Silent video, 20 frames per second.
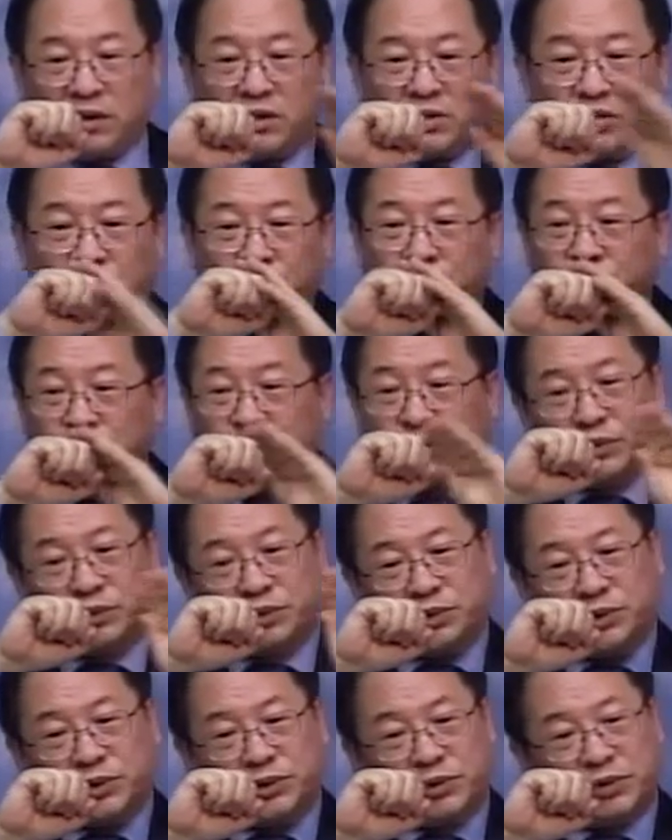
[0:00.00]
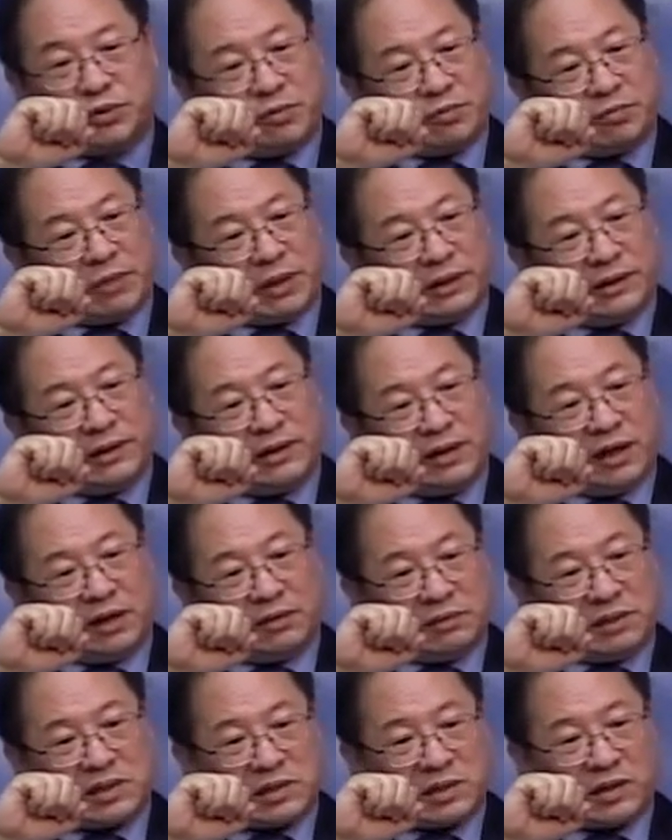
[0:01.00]
그 서쪽으로
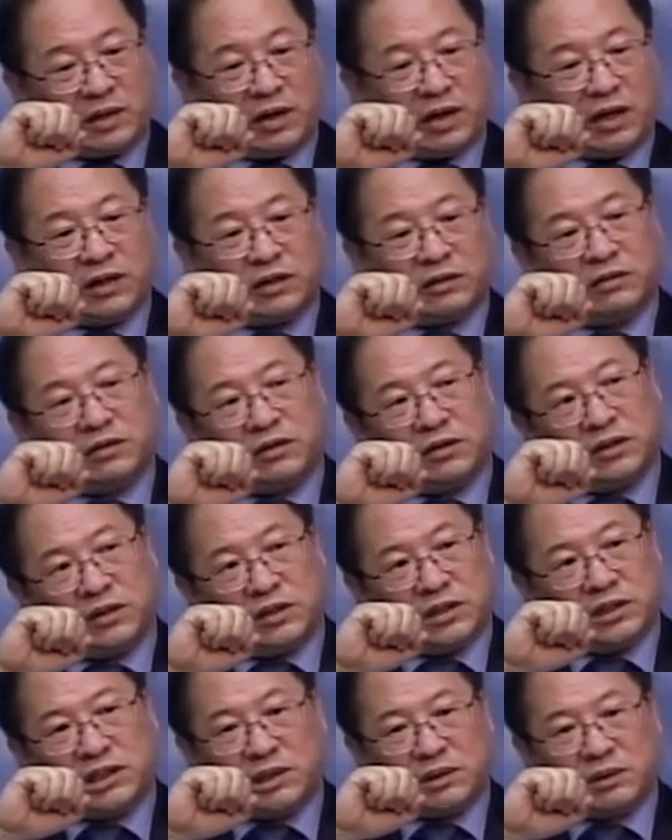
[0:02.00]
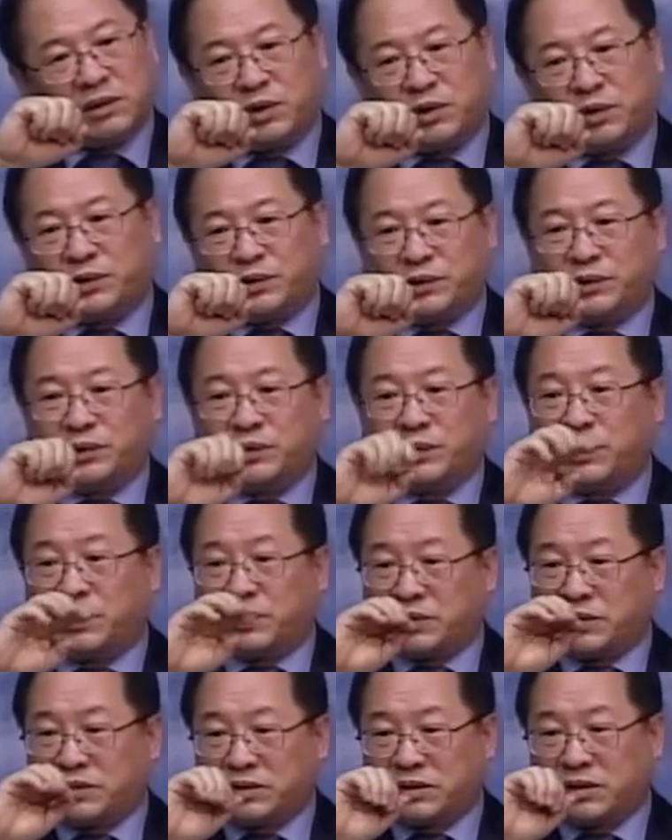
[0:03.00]
베들레헴이 있어요. 한 10km 정도
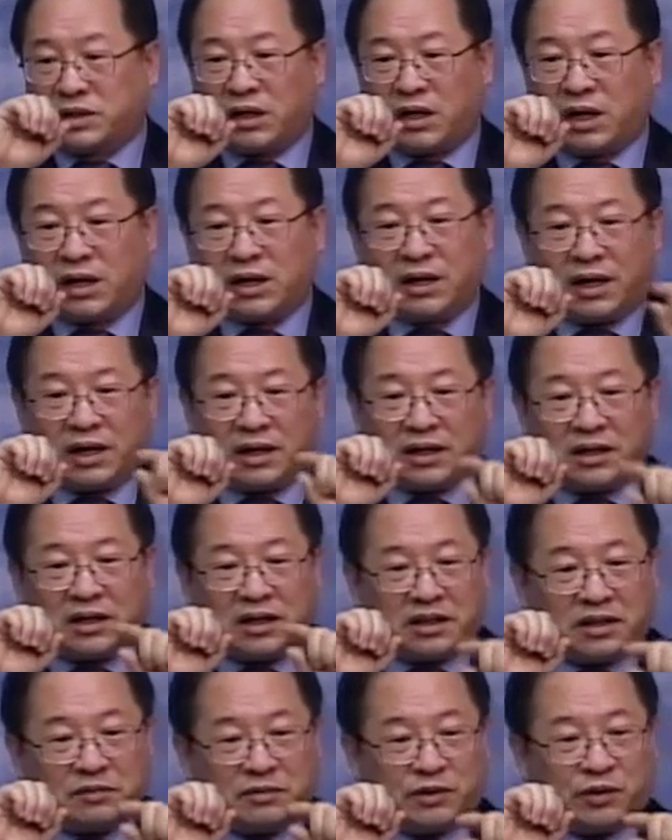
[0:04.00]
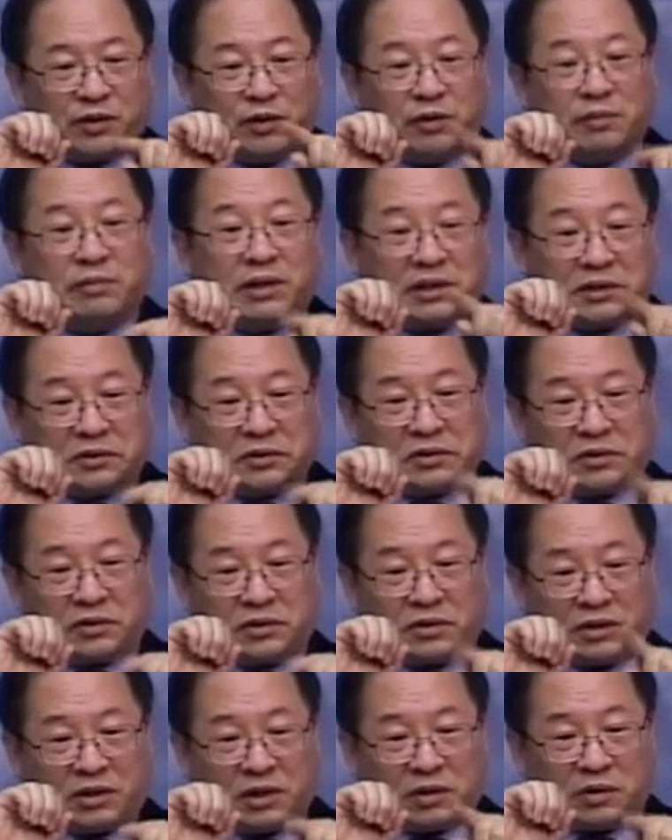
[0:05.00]
떨어졌을까? 아까 엔케림은 얼마나
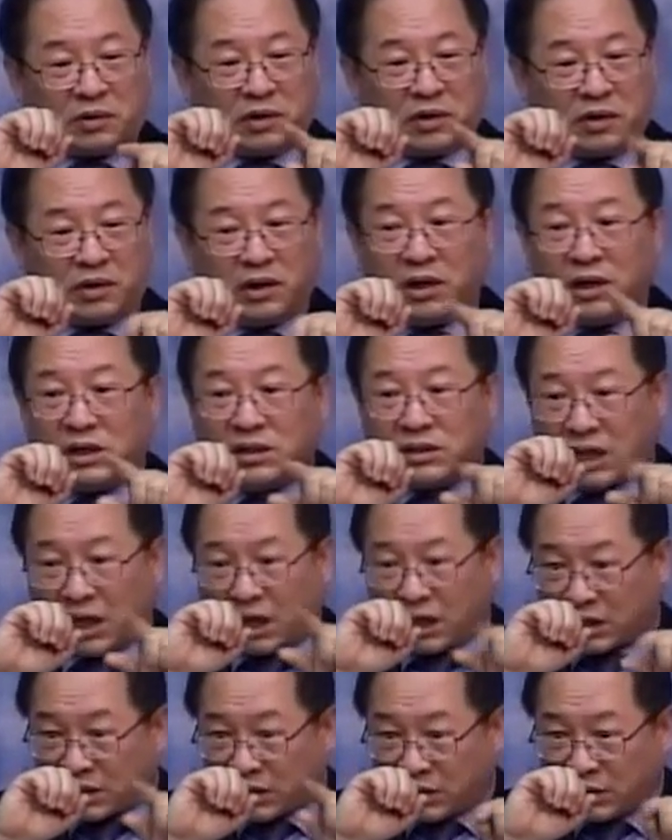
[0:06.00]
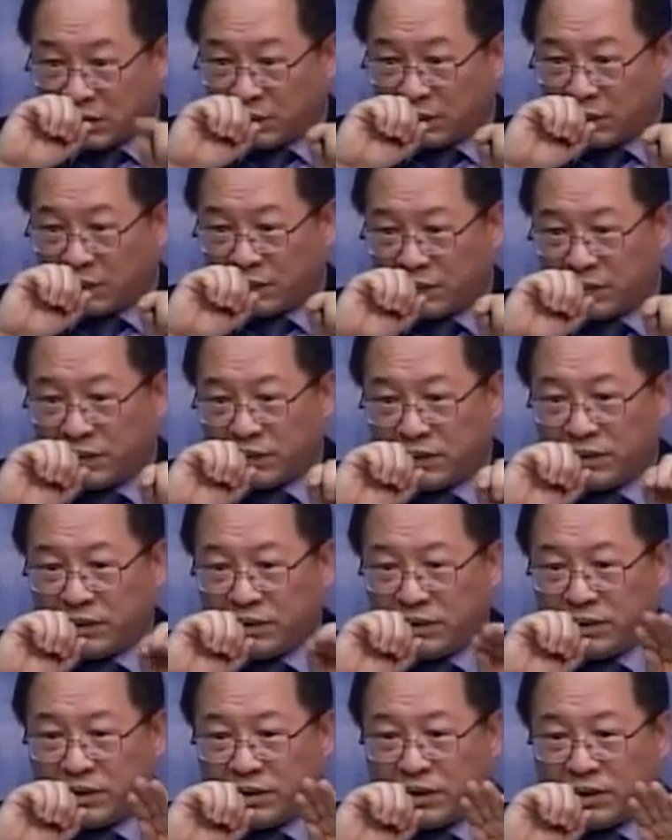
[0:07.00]
떨어졌다고요? 4km.
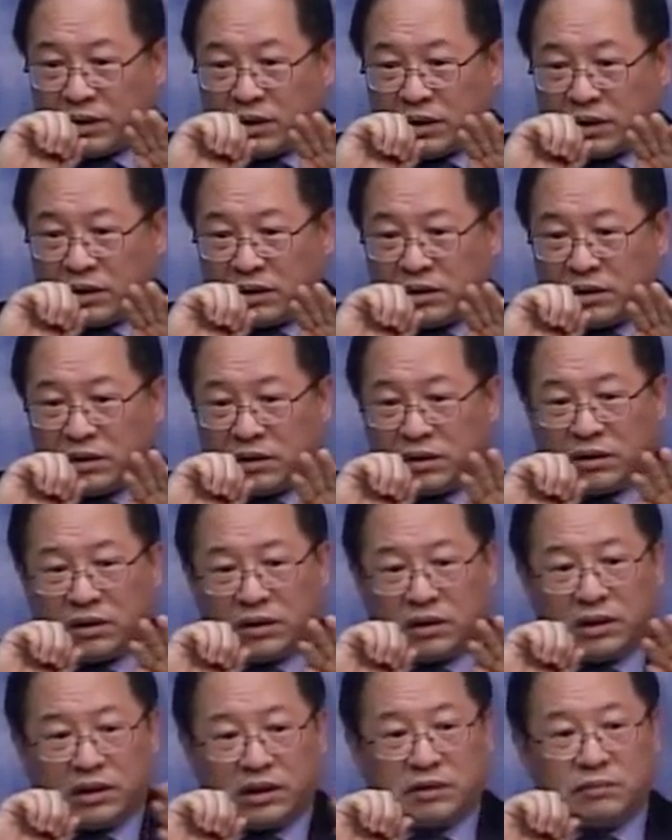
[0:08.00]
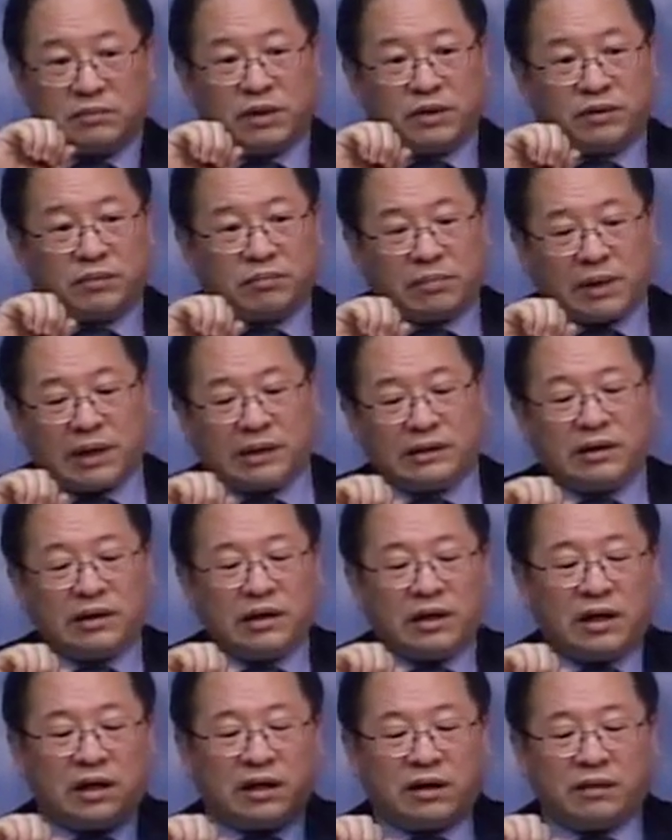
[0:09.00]
네. 예. 그러면
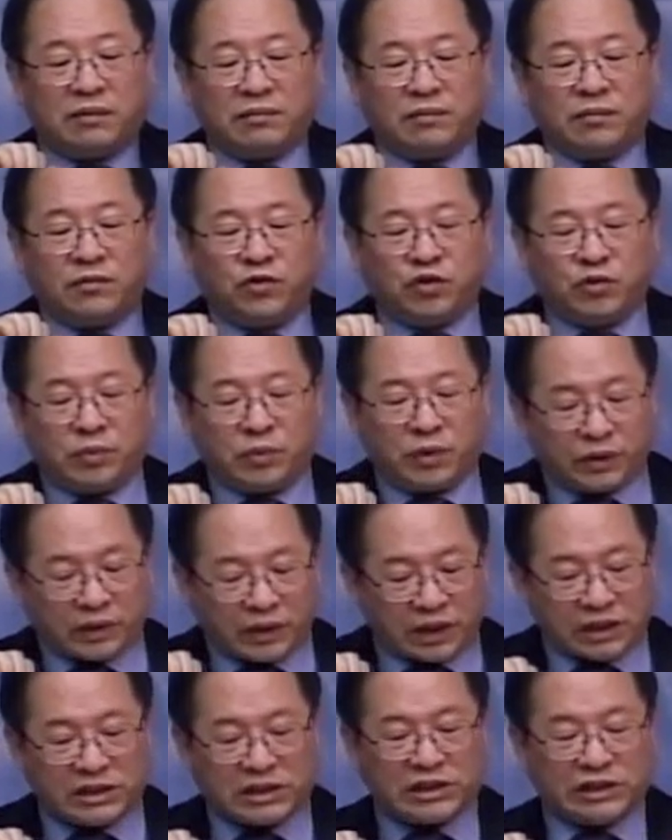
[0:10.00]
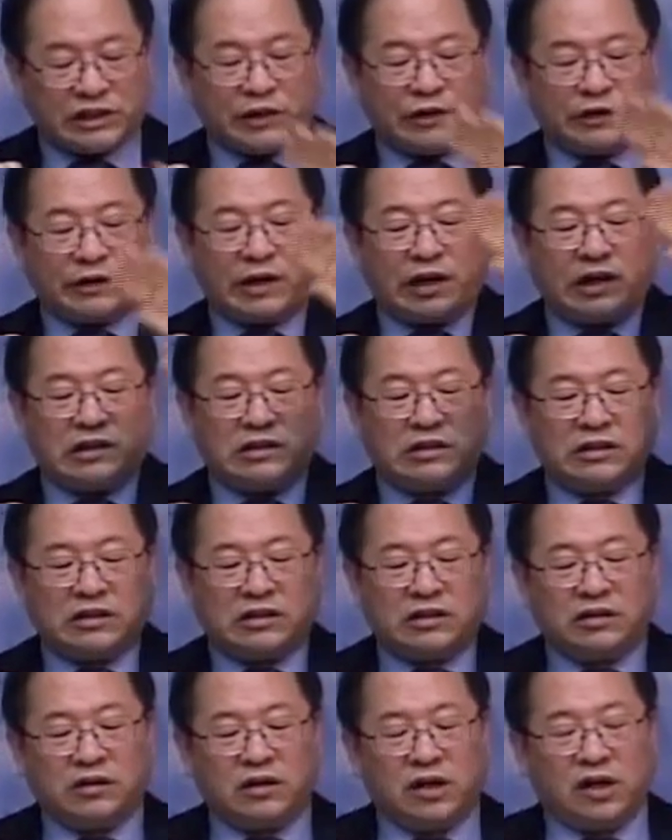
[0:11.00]
베들레헴 주변에 지경에
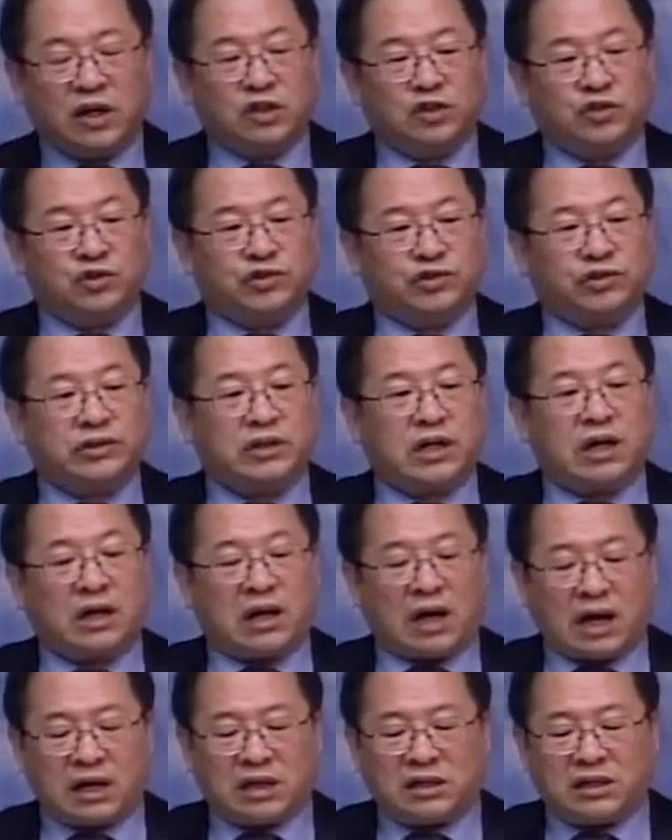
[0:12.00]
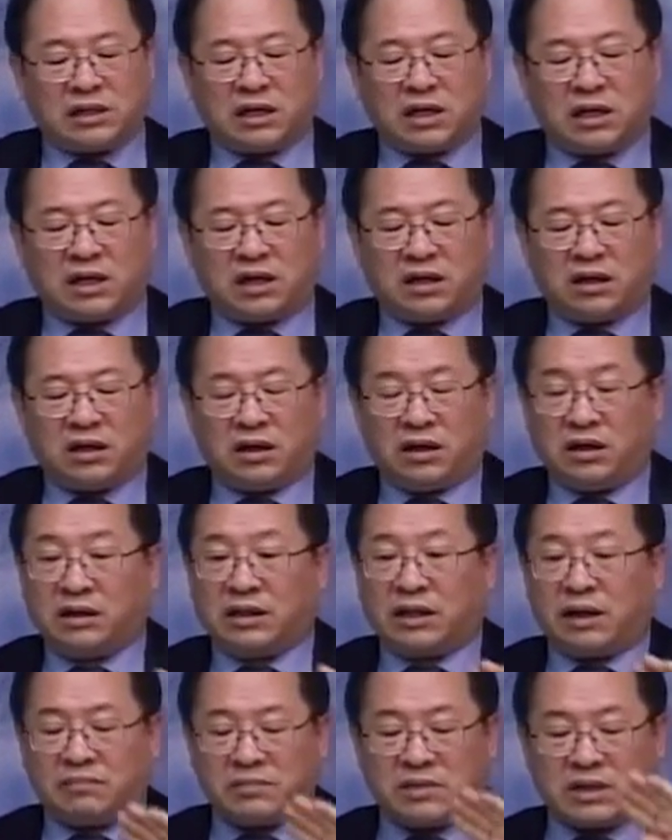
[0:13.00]
있는 두 살 아이의
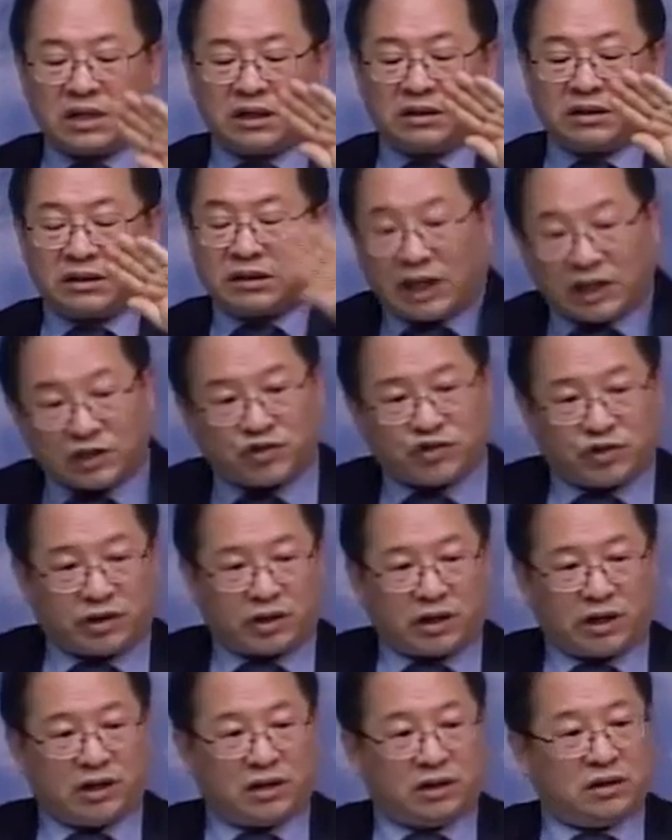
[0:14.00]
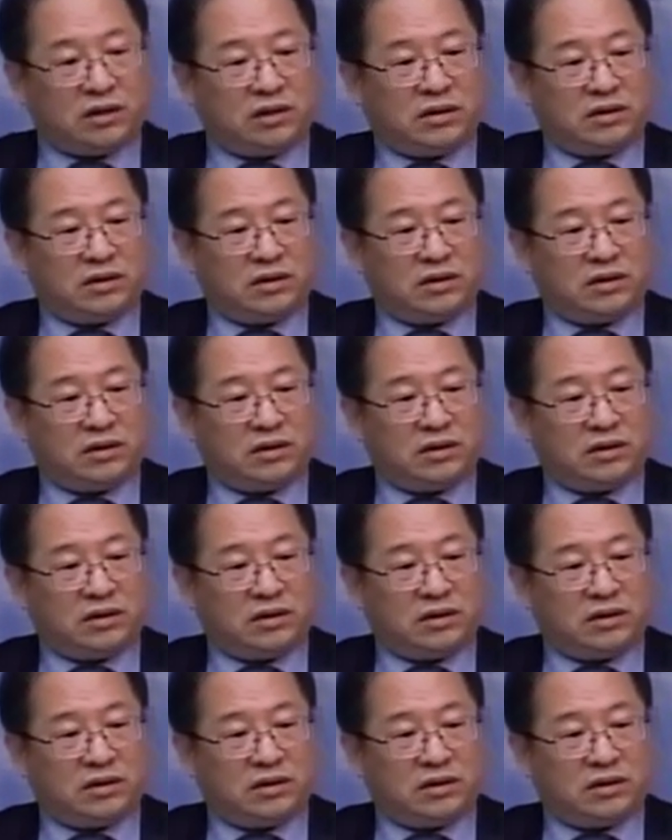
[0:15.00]
남자애를 다 죽여라.